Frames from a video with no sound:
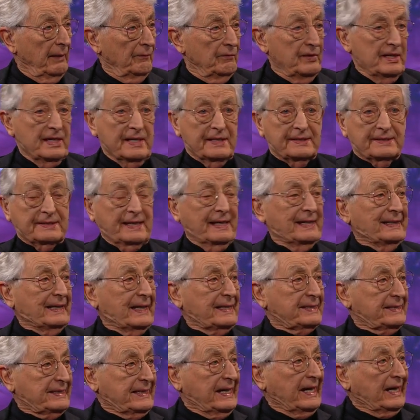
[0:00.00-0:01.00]
Wie ist denn
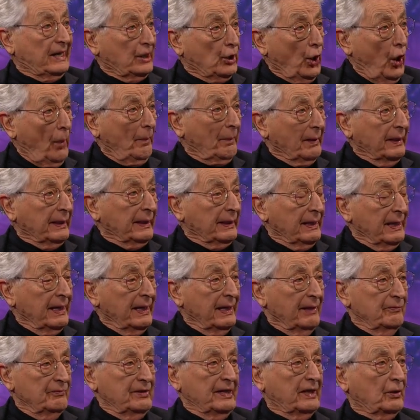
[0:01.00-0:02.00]
das gekommen?
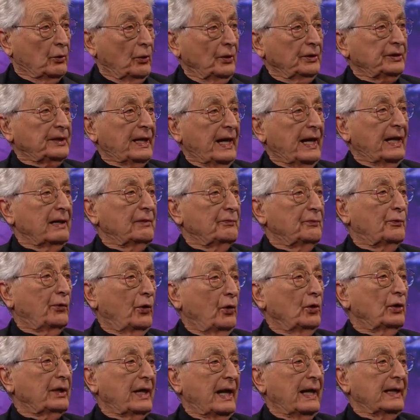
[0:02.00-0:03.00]
Wie konnte ein
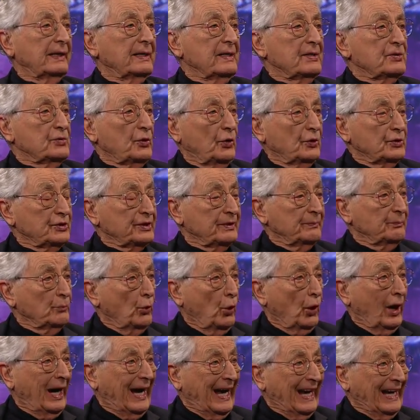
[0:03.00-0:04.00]
Volk einen solchen
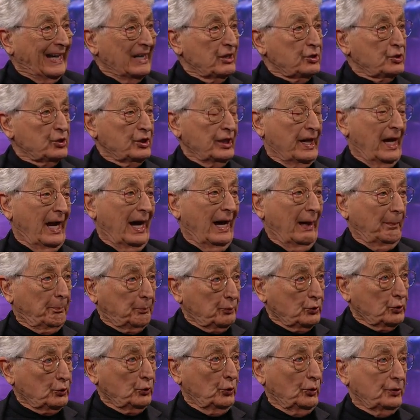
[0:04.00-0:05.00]
moralischen
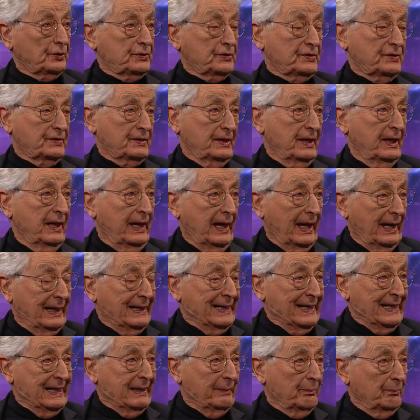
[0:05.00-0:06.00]
Absturz
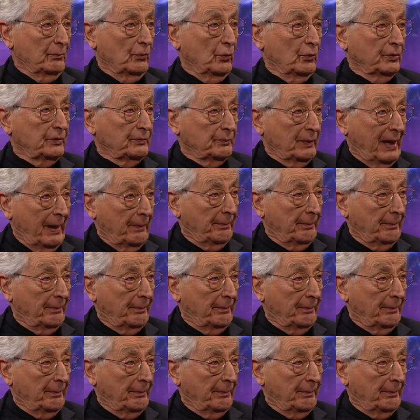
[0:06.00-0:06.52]
erleben und